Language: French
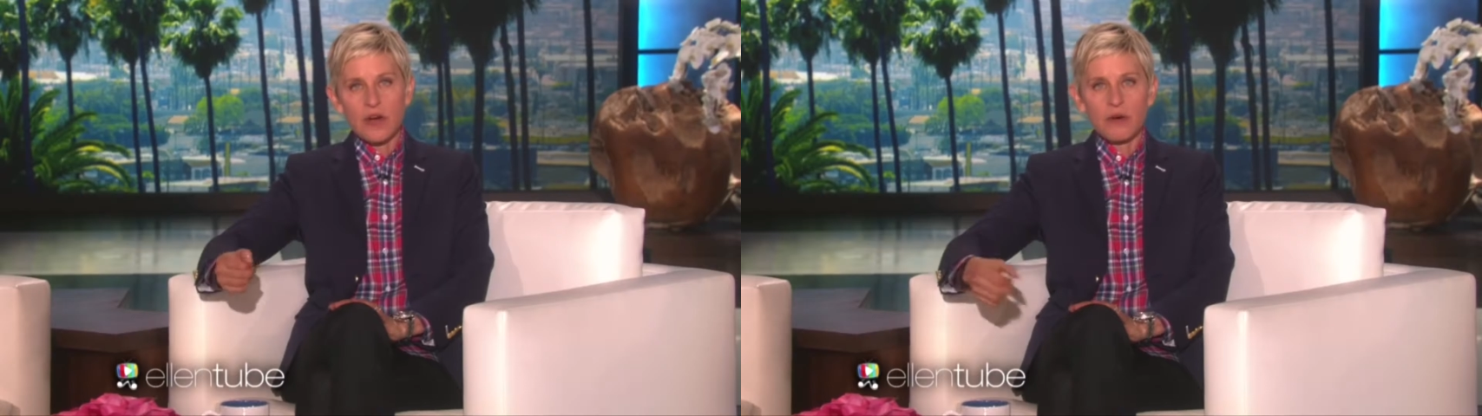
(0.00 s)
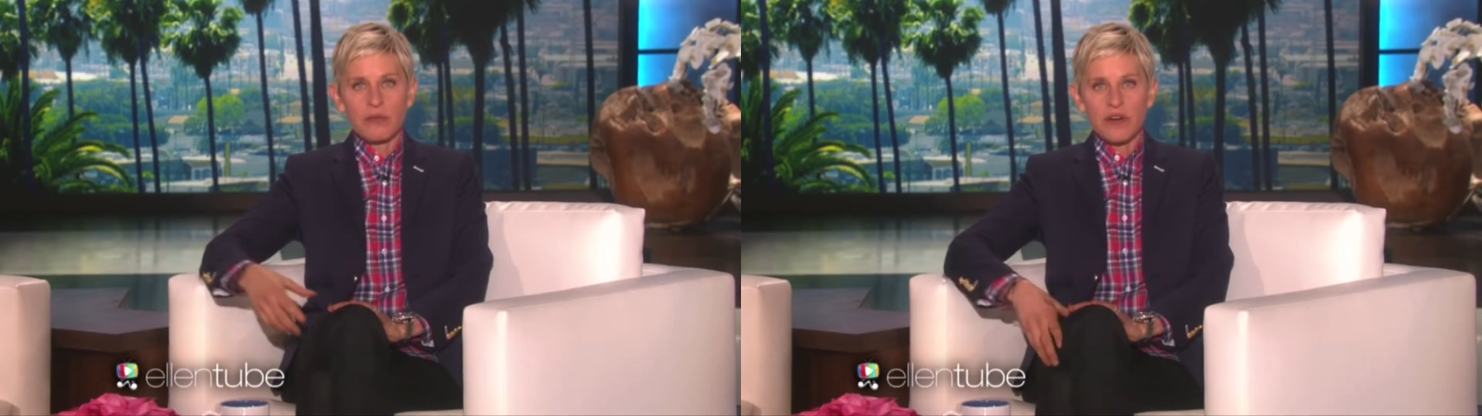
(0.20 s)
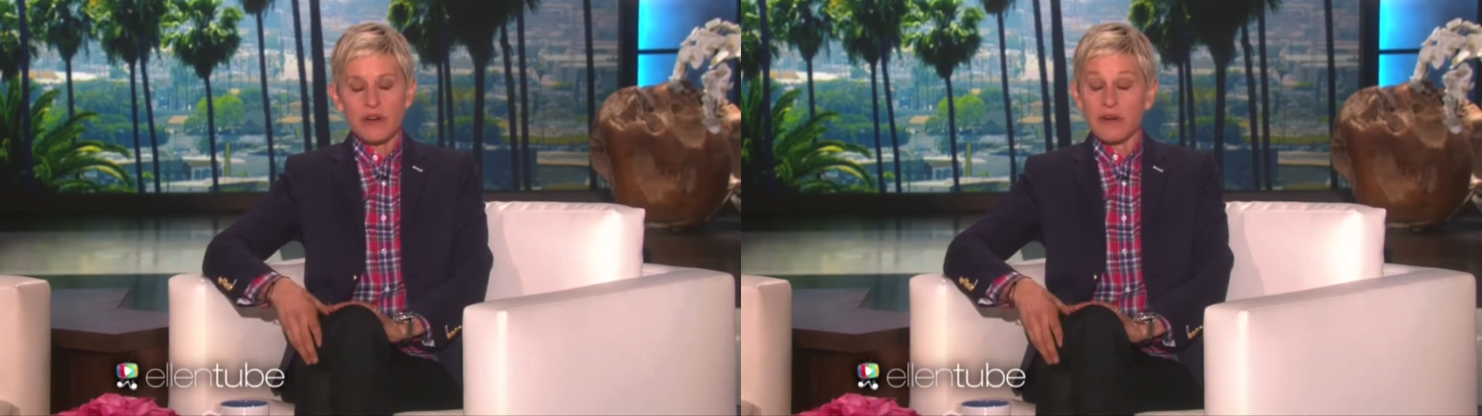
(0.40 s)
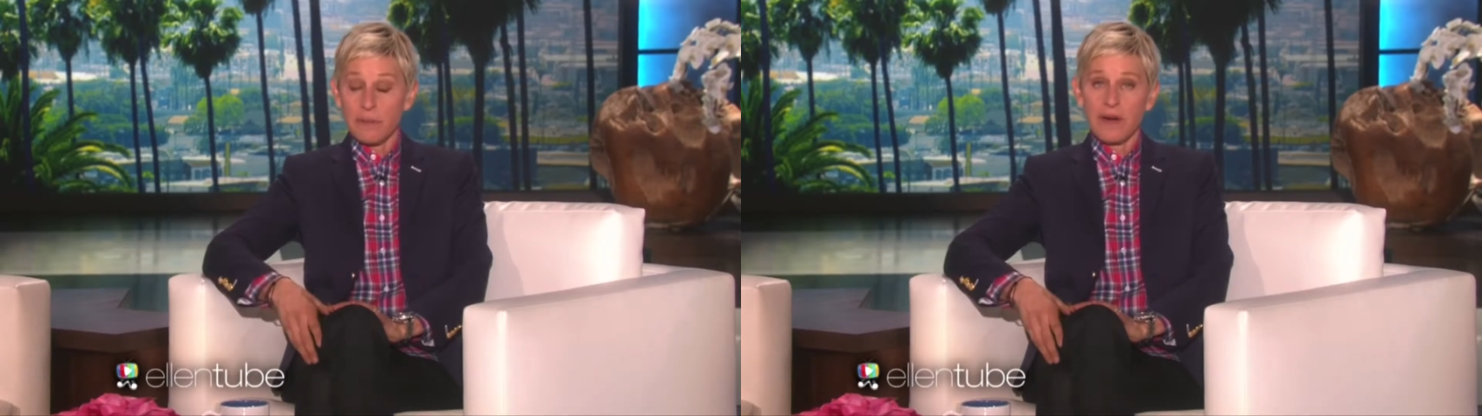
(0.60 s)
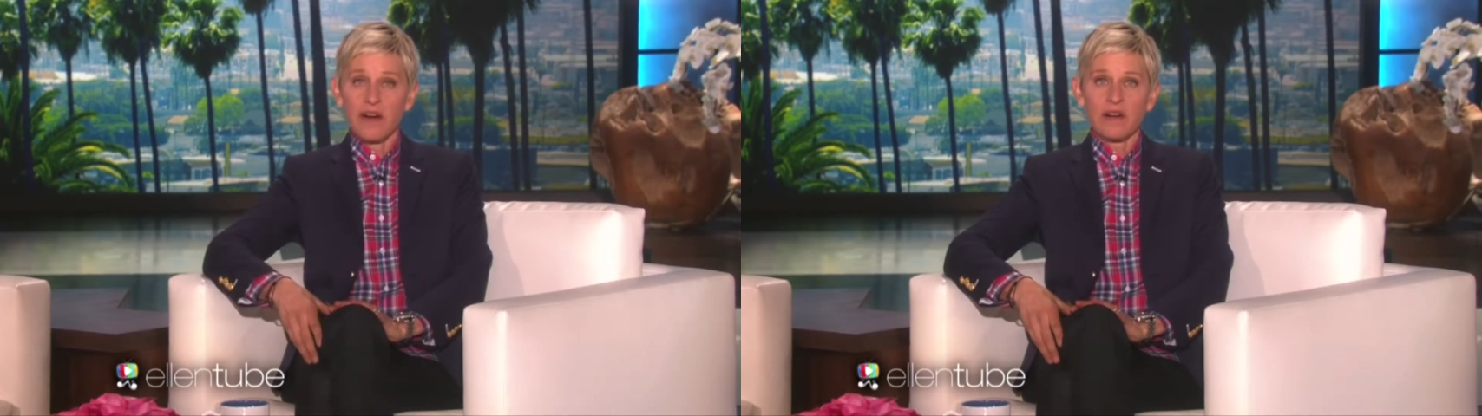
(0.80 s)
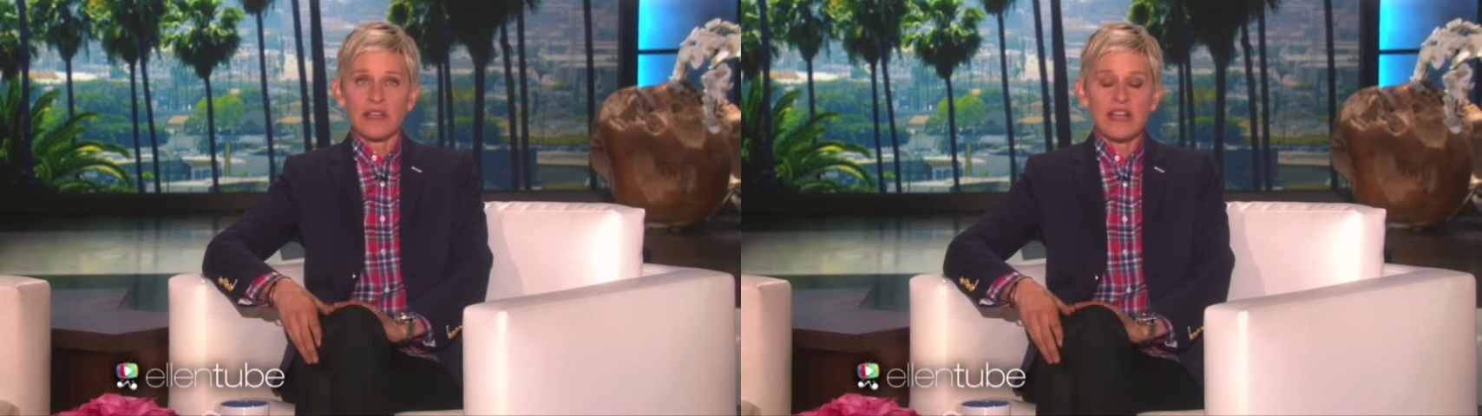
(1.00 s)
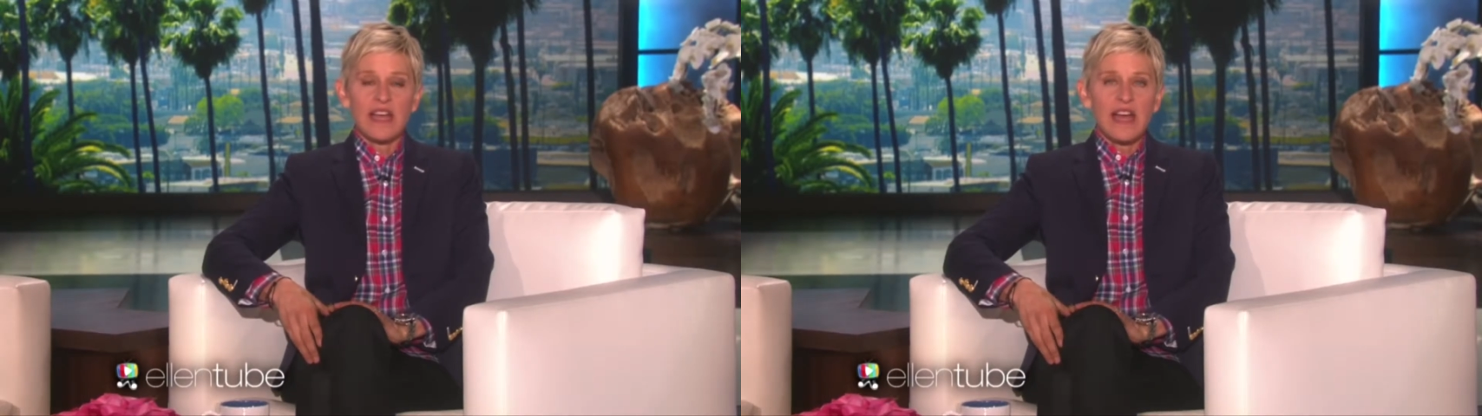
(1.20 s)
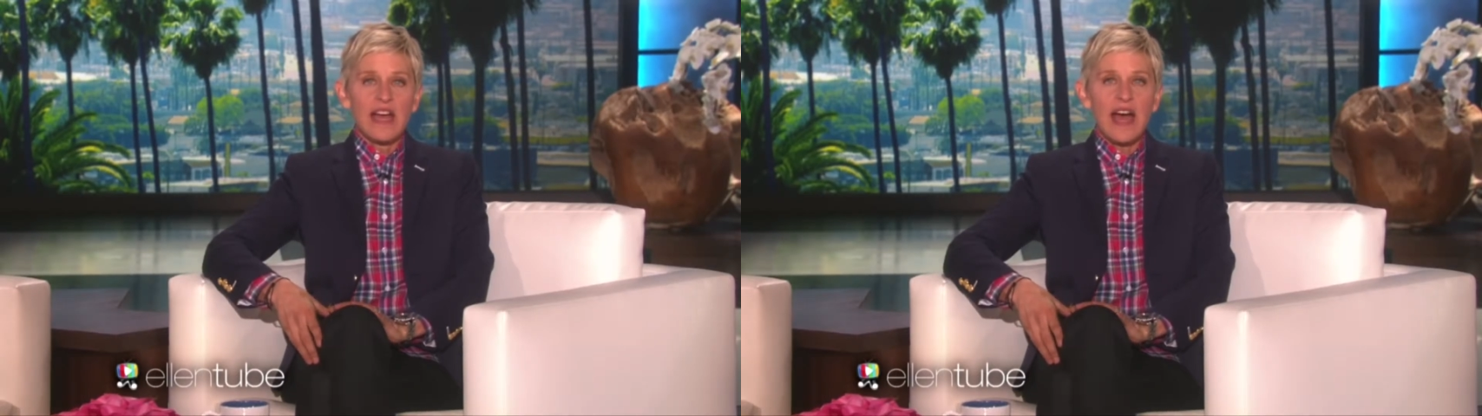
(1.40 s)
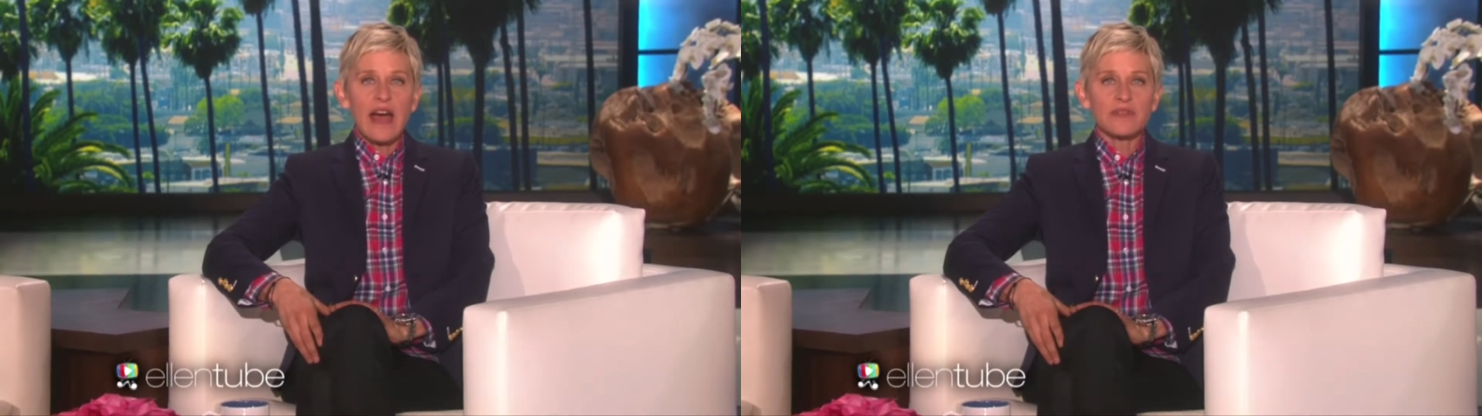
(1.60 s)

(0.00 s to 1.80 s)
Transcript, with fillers: qui êtes là. Euh, je suis désolé,